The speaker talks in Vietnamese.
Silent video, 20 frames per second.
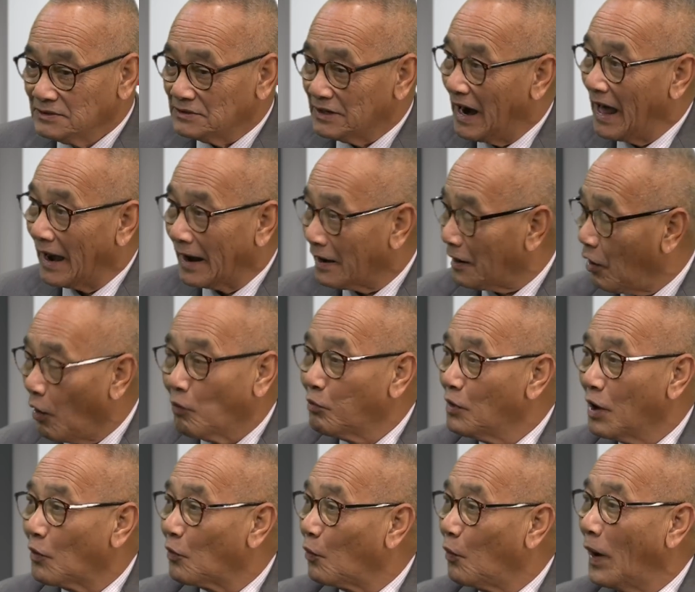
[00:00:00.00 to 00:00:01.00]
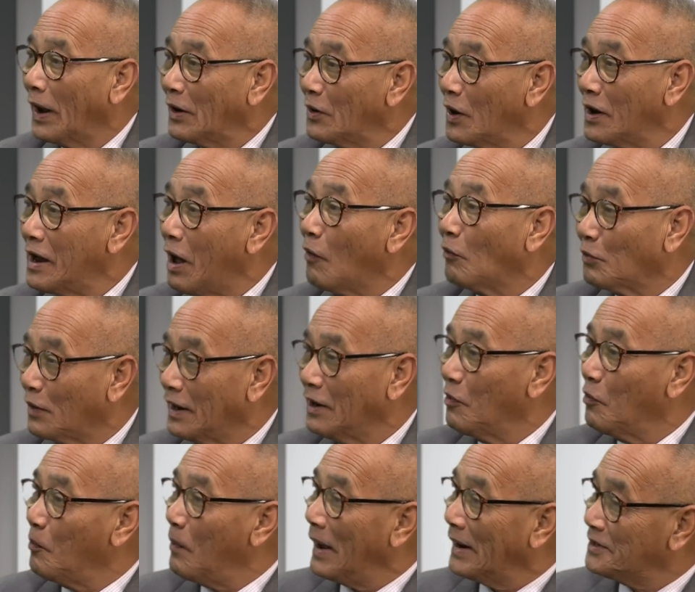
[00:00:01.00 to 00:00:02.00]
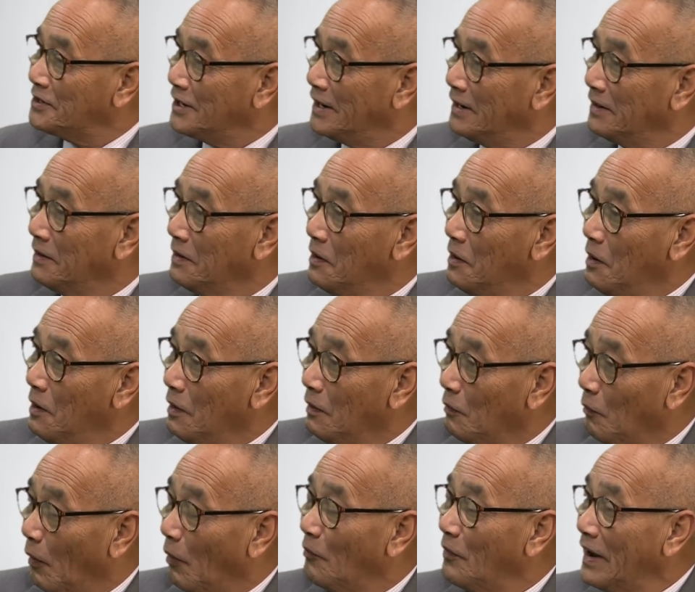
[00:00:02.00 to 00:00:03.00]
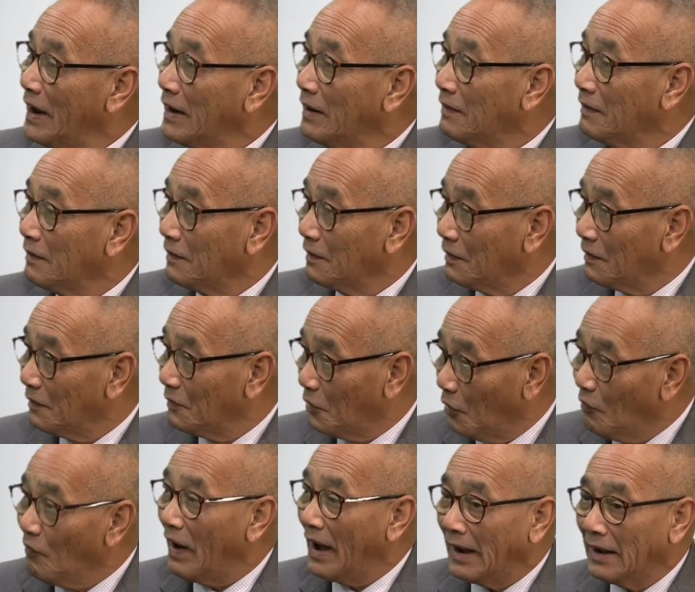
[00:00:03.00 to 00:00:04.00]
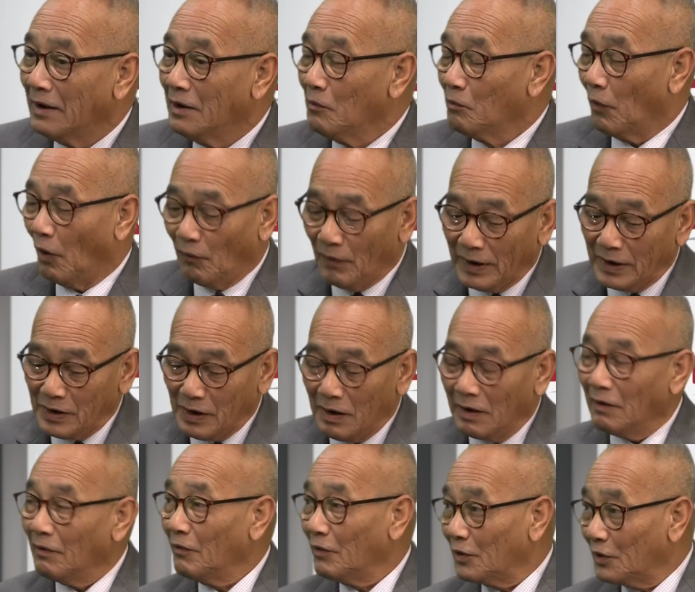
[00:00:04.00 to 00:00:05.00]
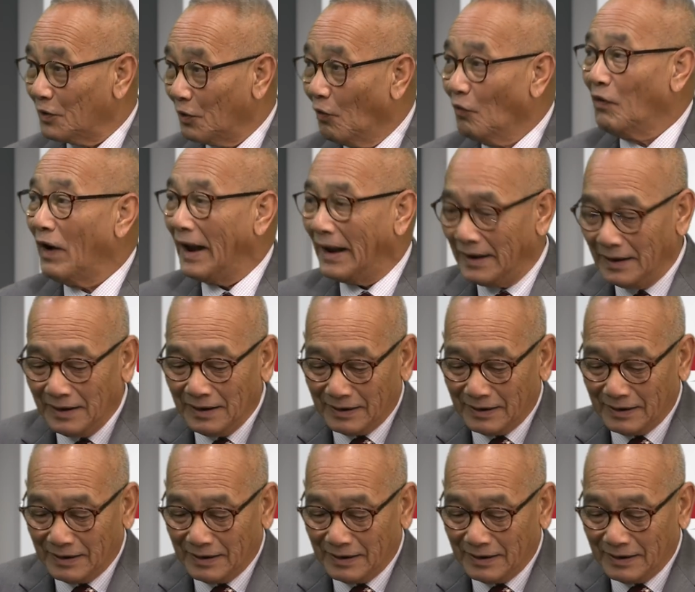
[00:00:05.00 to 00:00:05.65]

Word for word: là không được quyền nó động đến ông Manchin uh-huh. Ừ, ừ, không vì, được chỉ trích nữa đúng vậy bởi à, tối đa đúng vậy